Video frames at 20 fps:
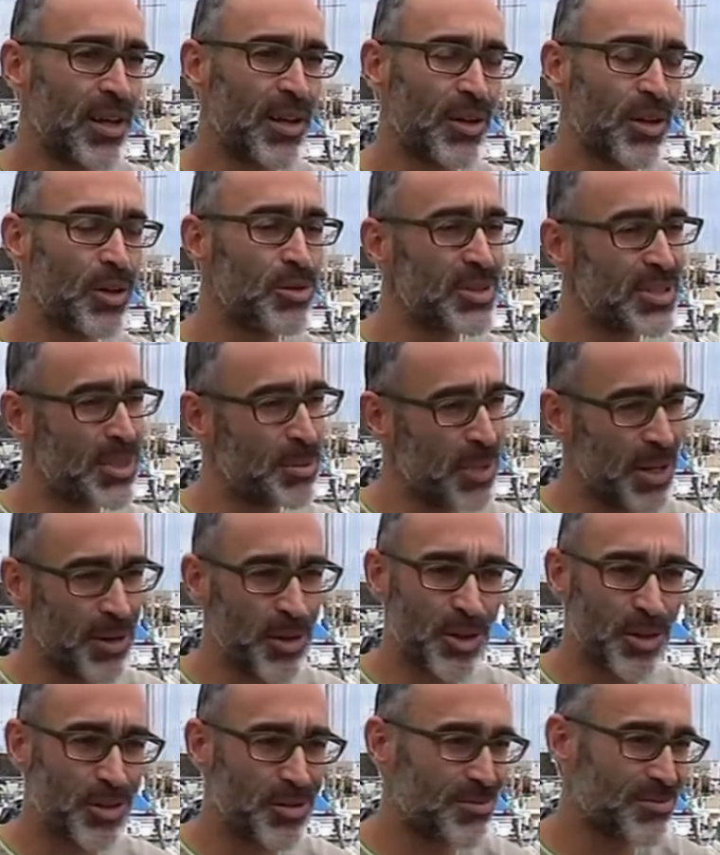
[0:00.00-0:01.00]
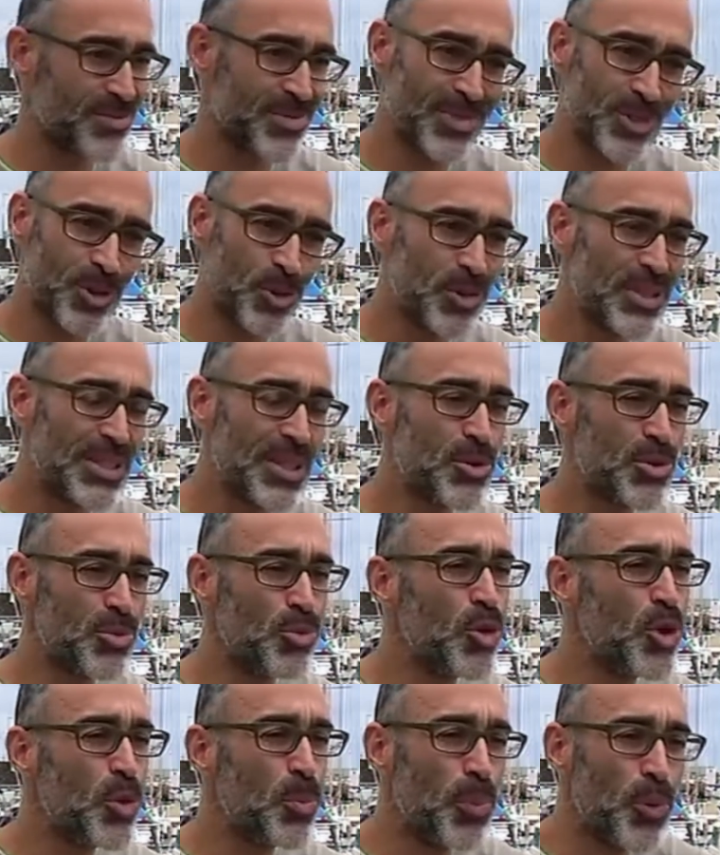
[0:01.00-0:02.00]
não sabendo, não conhecemos
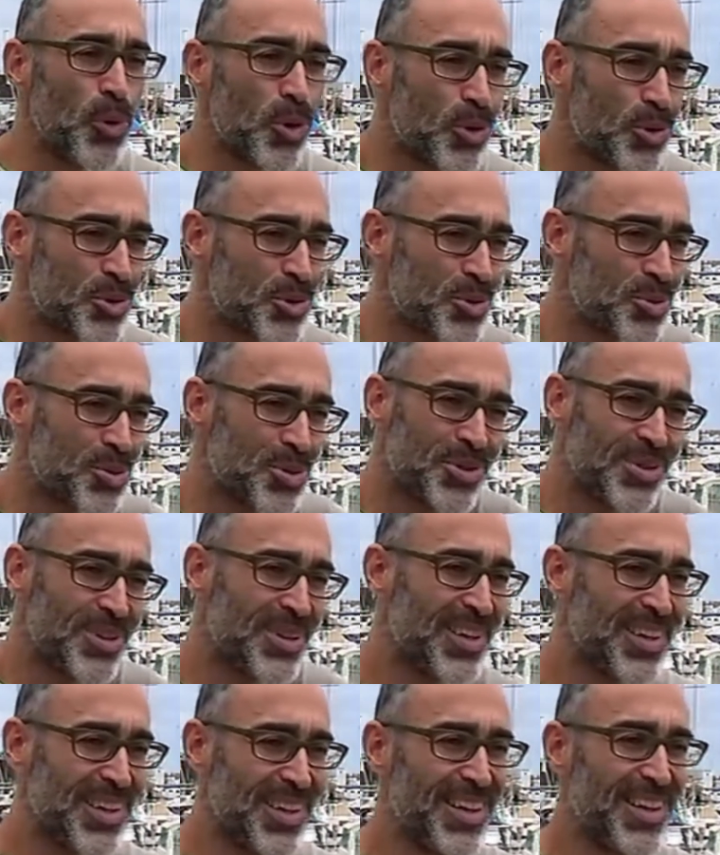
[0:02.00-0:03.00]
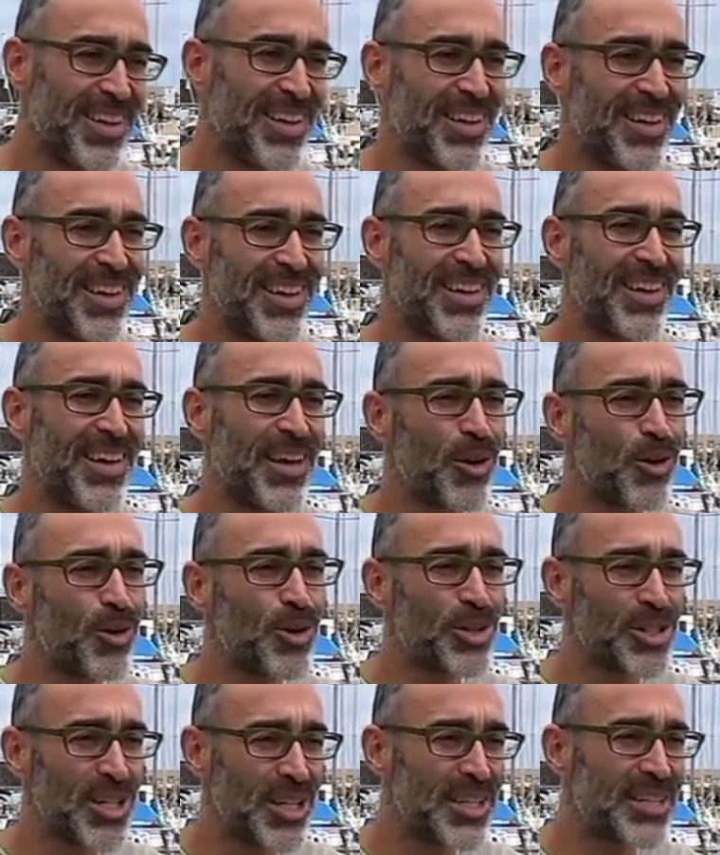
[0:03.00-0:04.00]
muito pouco sobre uh, a
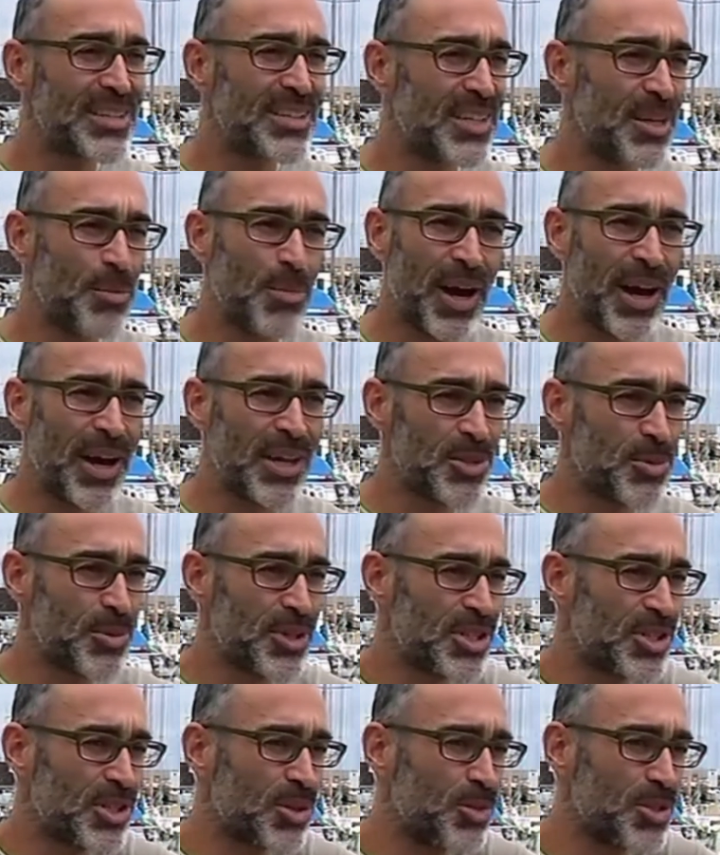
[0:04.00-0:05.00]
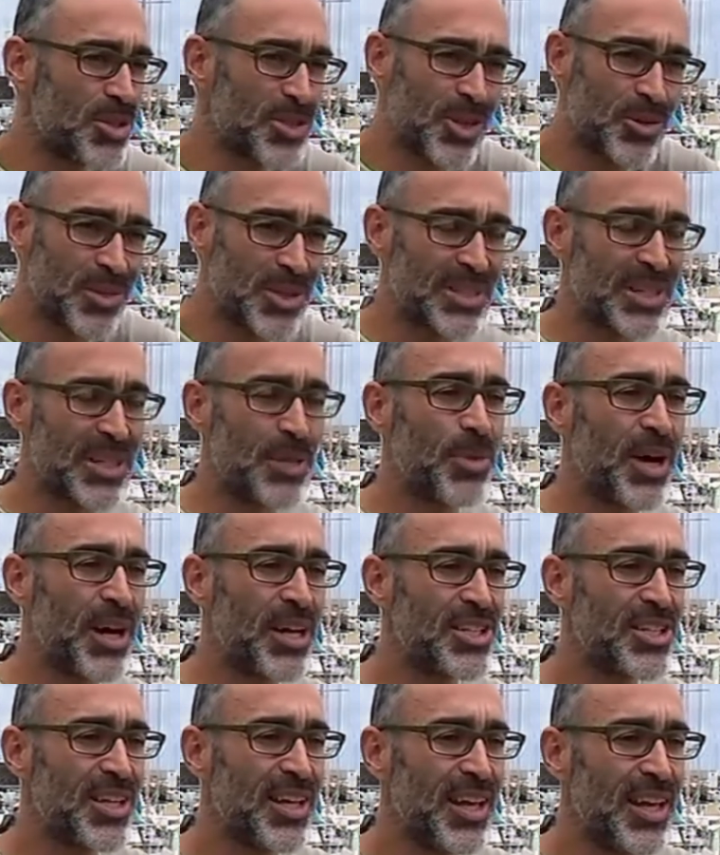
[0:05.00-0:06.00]
ecologia destes animais, sobre a distribuição destes
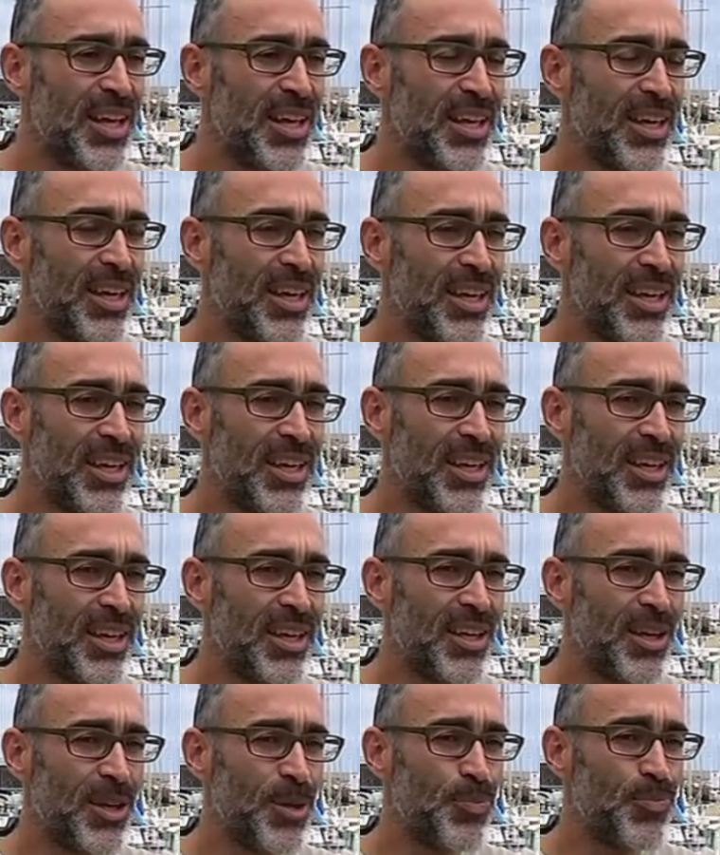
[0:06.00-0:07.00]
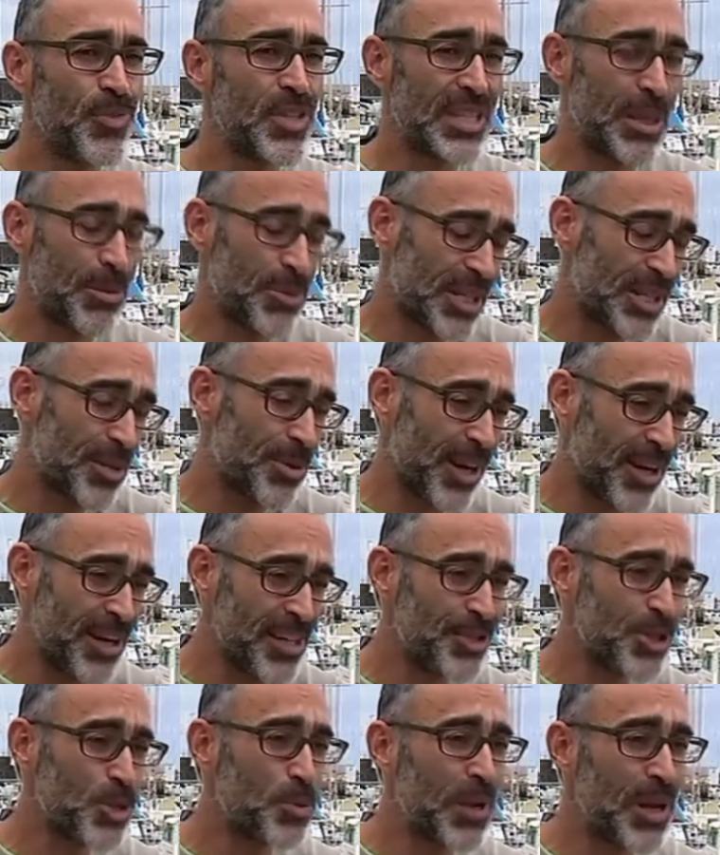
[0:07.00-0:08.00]
animais e estamos a trabalhar
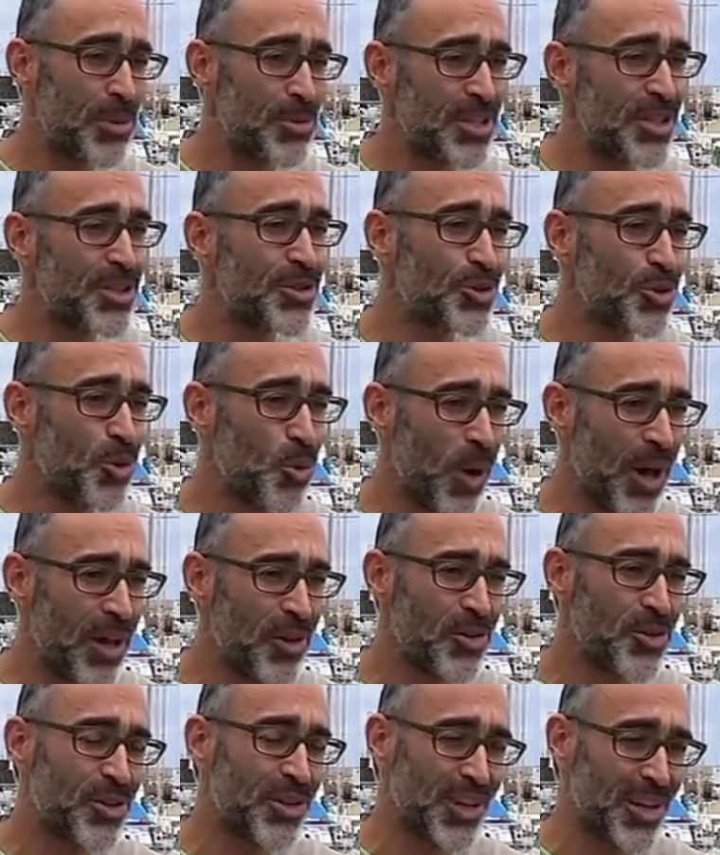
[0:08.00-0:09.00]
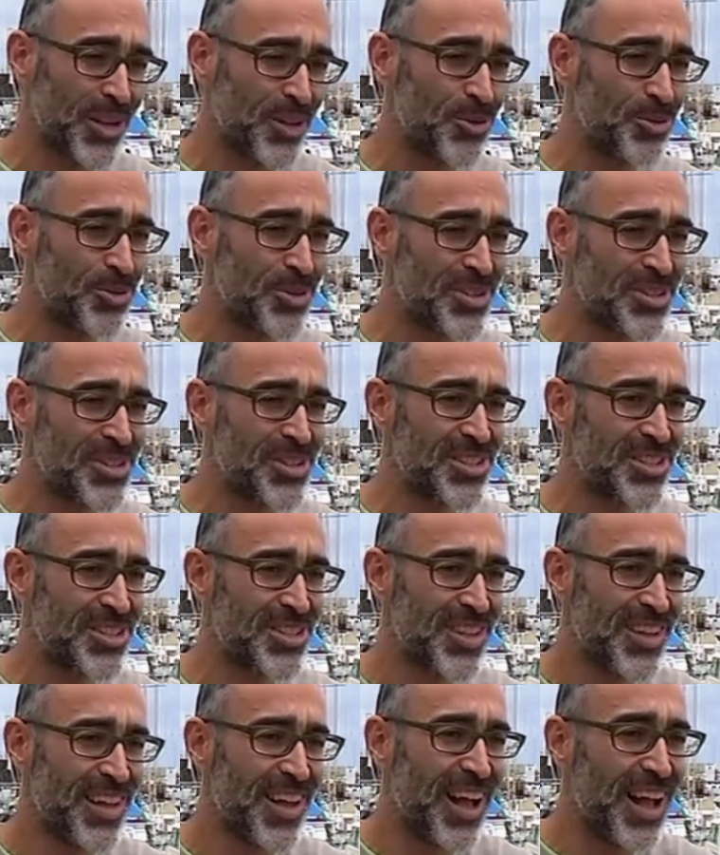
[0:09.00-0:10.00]
nisso e esperamos dentro de um ano ter algumas,
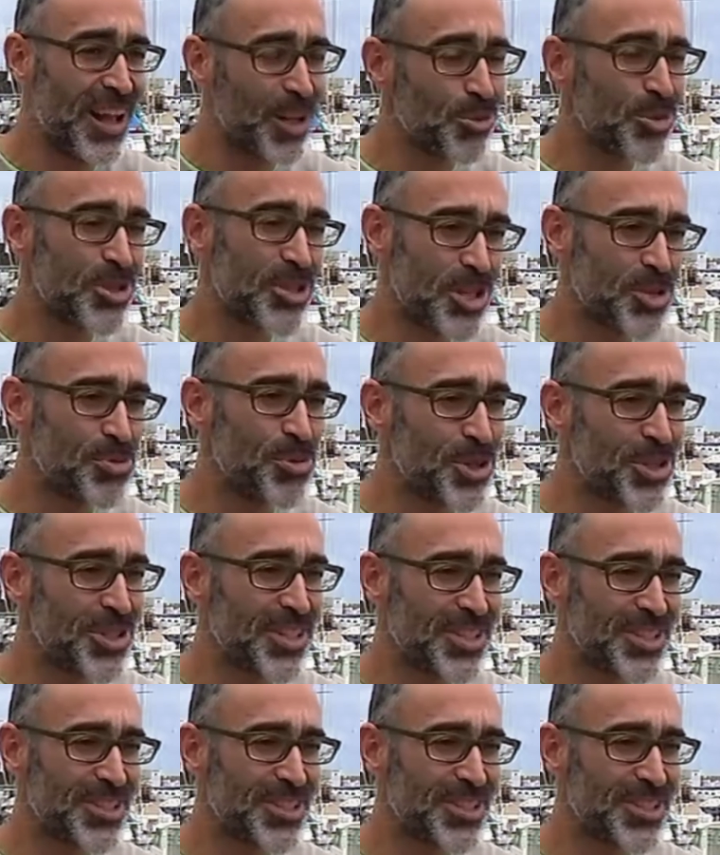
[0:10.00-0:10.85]
algumas respostas.